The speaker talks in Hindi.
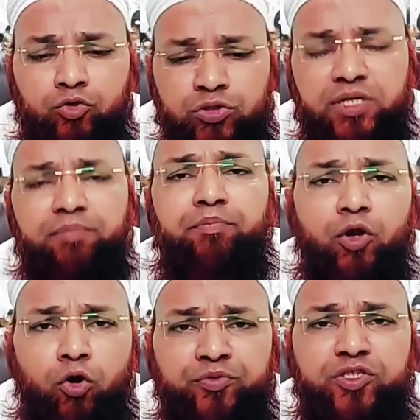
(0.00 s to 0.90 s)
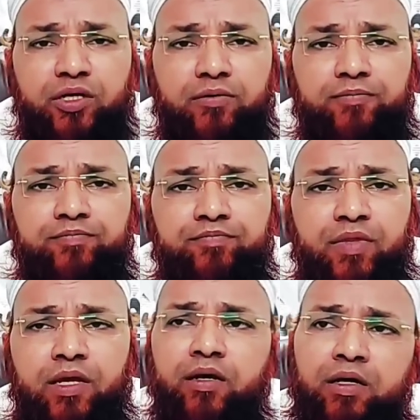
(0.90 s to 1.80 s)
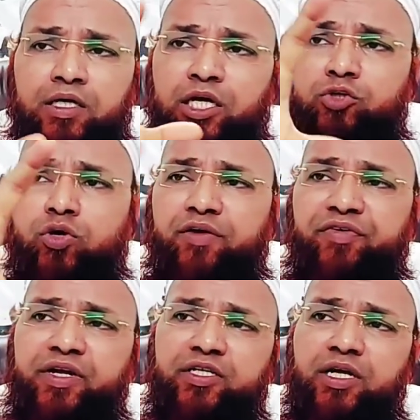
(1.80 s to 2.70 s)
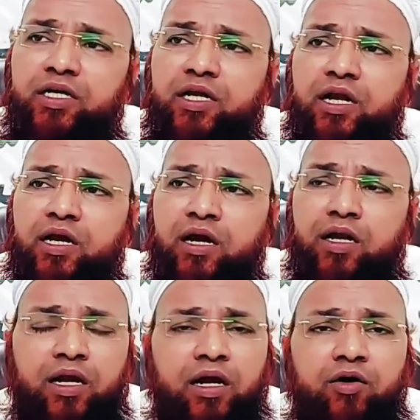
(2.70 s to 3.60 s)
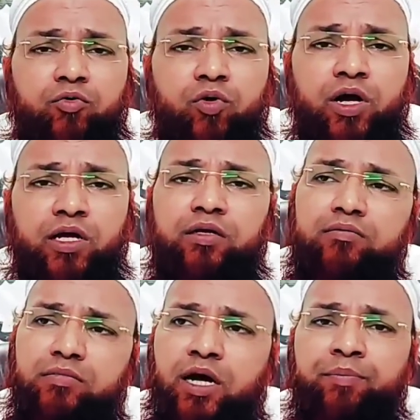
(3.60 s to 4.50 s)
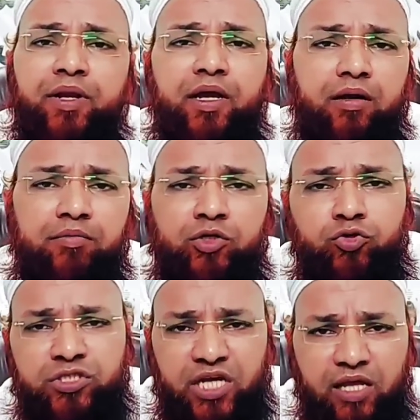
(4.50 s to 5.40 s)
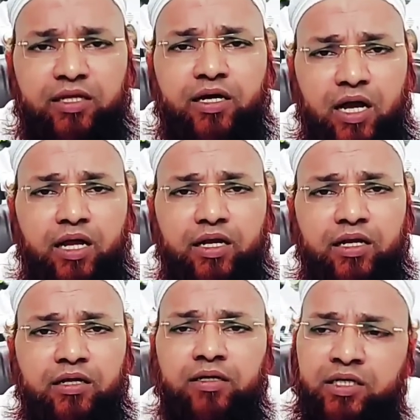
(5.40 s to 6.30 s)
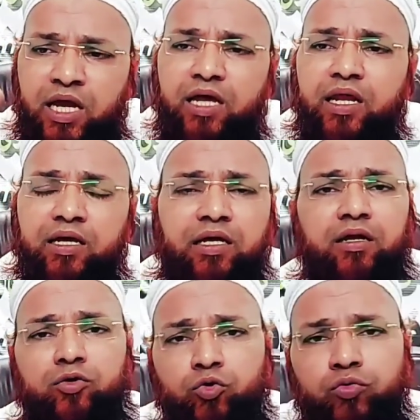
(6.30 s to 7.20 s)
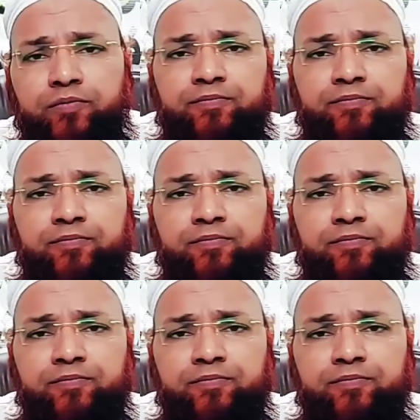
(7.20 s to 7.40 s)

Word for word: तो सिंपल ऑप्शन ये जो रेफ्रिजरेटर लगा लगा हुआ है अपने घर में जो ज़्यादा खाना है यहाँ ला के रख दो